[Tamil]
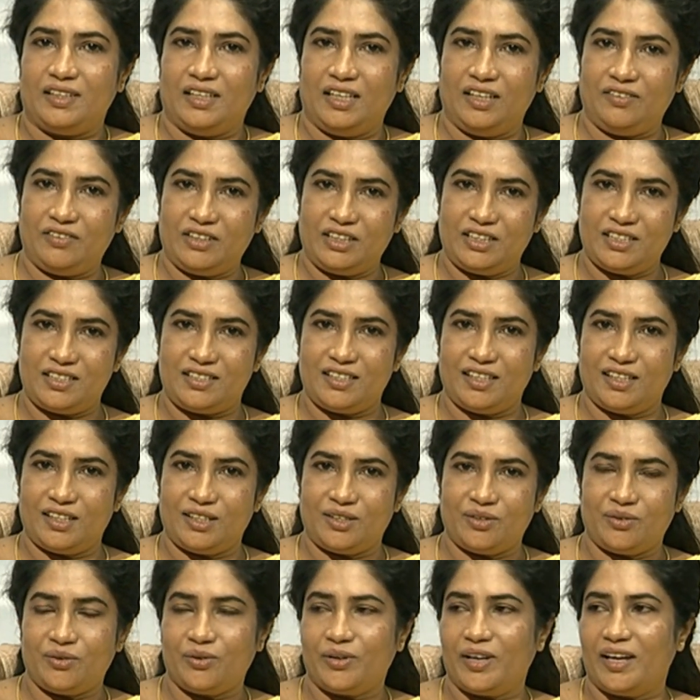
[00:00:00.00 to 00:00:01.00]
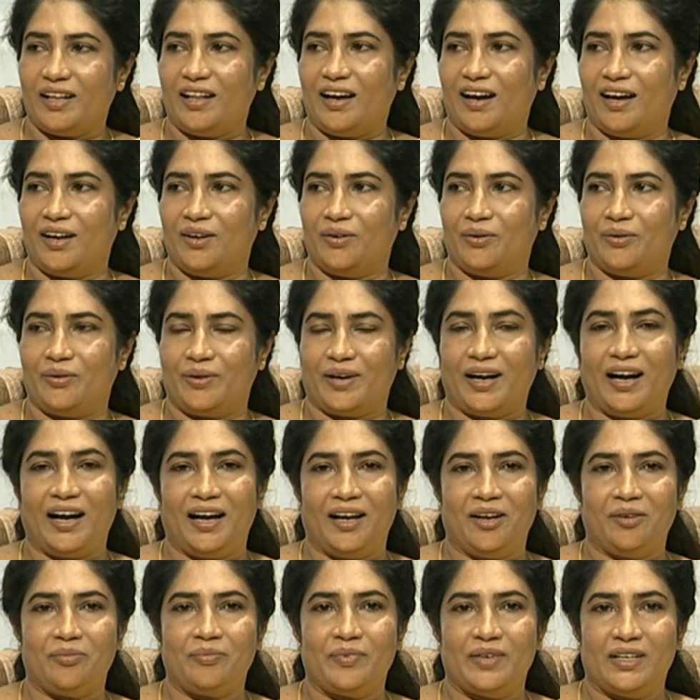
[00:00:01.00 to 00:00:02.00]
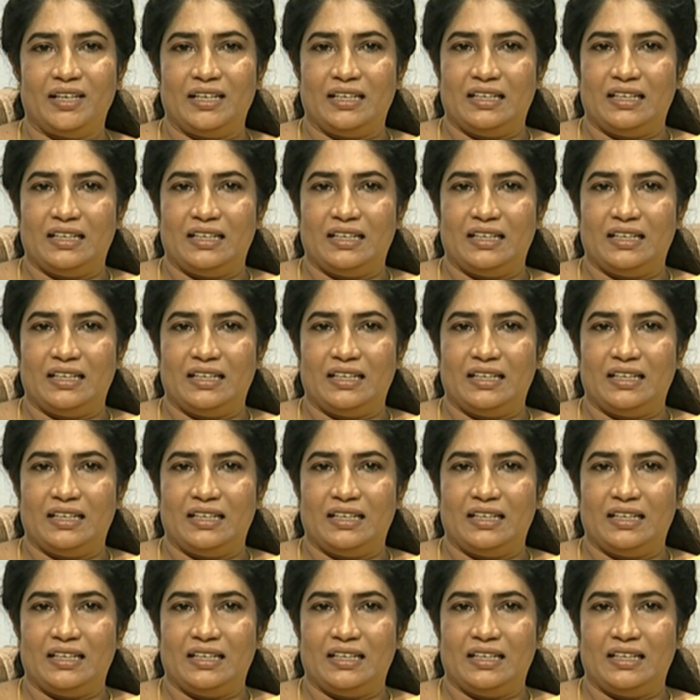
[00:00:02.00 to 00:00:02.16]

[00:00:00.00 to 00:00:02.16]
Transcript: நிவர்த்தி செய்வதற்குரியதான ஒரு காலம்